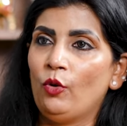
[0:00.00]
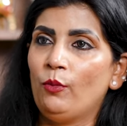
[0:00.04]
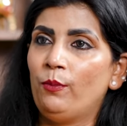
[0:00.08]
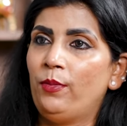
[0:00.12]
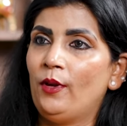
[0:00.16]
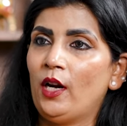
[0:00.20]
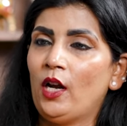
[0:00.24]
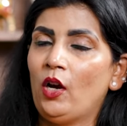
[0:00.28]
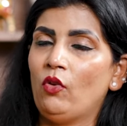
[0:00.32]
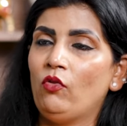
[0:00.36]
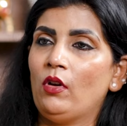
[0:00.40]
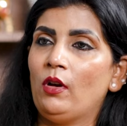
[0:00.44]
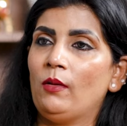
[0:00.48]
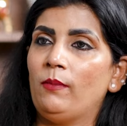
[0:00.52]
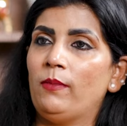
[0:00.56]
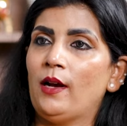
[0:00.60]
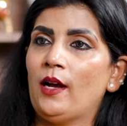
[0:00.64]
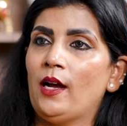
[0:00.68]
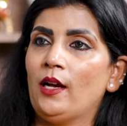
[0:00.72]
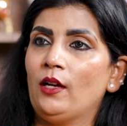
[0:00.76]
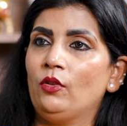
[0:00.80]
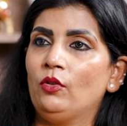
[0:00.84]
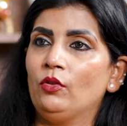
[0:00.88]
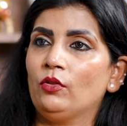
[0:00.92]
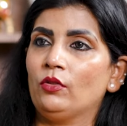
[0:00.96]
उभरा हुआ
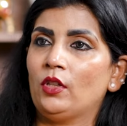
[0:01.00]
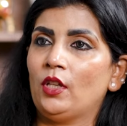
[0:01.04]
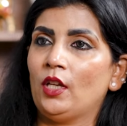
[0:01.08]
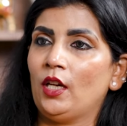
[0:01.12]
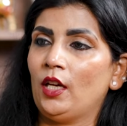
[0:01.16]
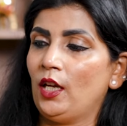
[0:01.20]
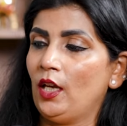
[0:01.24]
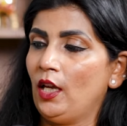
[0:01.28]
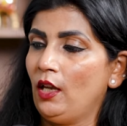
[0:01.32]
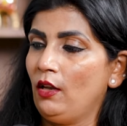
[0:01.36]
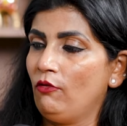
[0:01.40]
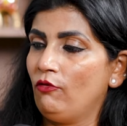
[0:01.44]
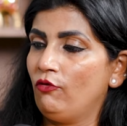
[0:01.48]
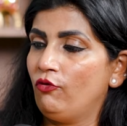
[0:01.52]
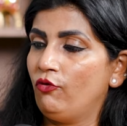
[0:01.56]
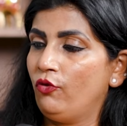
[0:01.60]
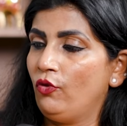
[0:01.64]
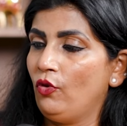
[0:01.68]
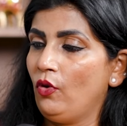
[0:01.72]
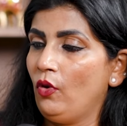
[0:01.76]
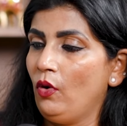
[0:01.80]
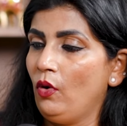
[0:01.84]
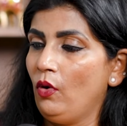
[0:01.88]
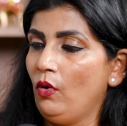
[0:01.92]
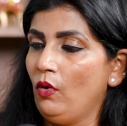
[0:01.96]
भाग होता है,
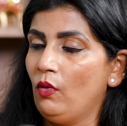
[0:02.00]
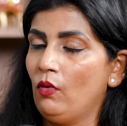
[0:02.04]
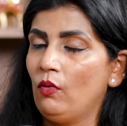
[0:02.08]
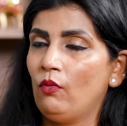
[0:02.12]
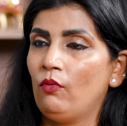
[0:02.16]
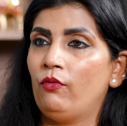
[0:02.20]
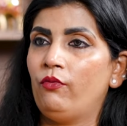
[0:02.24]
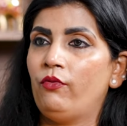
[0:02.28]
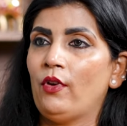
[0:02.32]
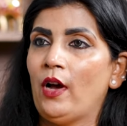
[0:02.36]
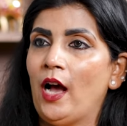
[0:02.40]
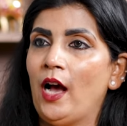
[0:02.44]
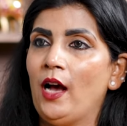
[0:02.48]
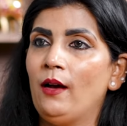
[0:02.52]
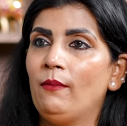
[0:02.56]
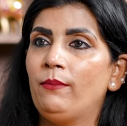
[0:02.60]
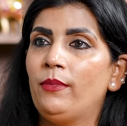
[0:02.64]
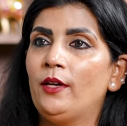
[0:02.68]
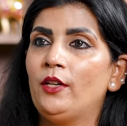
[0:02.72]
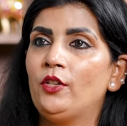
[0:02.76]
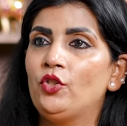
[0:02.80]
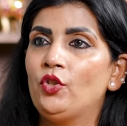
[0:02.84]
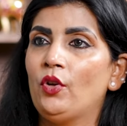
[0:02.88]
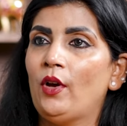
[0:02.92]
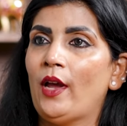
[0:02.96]
वो वहां
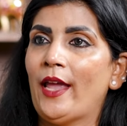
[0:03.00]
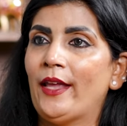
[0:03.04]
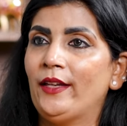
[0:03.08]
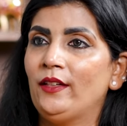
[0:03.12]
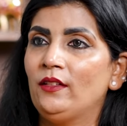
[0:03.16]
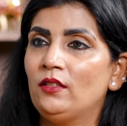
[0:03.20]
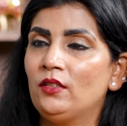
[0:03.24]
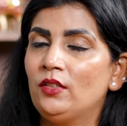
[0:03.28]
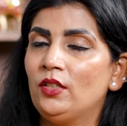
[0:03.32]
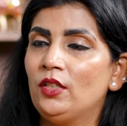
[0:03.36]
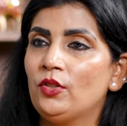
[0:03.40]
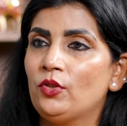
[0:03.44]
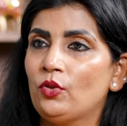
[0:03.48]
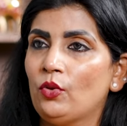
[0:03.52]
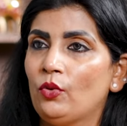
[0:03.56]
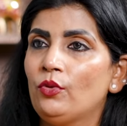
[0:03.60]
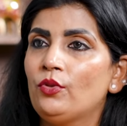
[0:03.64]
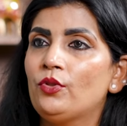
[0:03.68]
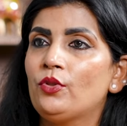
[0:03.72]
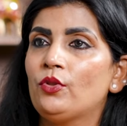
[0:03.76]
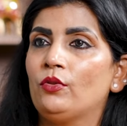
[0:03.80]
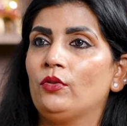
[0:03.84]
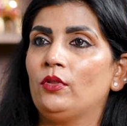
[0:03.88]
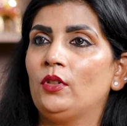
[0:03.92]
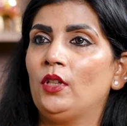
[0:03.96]
पर जो एनर्जी
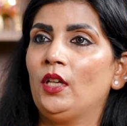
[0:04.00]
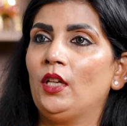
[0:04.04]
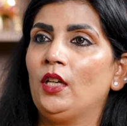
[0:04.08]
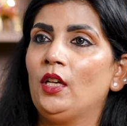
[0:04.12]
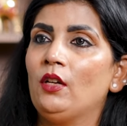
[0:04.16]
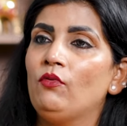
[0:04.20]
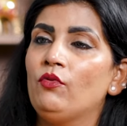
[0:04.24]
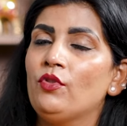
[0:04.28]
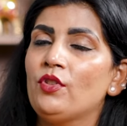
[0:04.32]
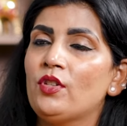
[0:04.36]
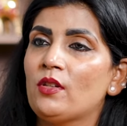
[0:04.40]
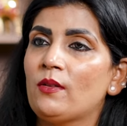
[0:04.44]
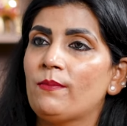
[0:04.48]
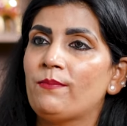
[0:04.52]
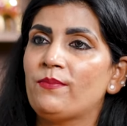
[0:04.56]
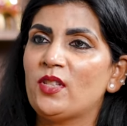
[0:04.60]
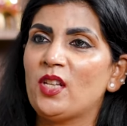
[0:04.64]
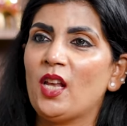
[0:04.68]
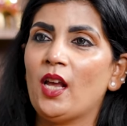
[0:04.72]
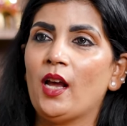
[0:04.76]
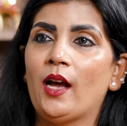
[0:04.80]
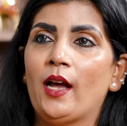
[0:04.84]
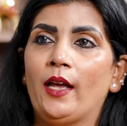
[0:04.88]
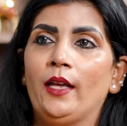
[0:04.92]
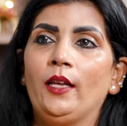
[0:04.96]
सोर्स होते हैं ना, वो
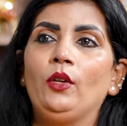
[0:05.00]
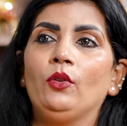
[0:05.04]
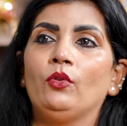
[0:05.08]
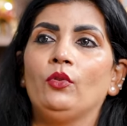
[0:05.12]
सबसे हाई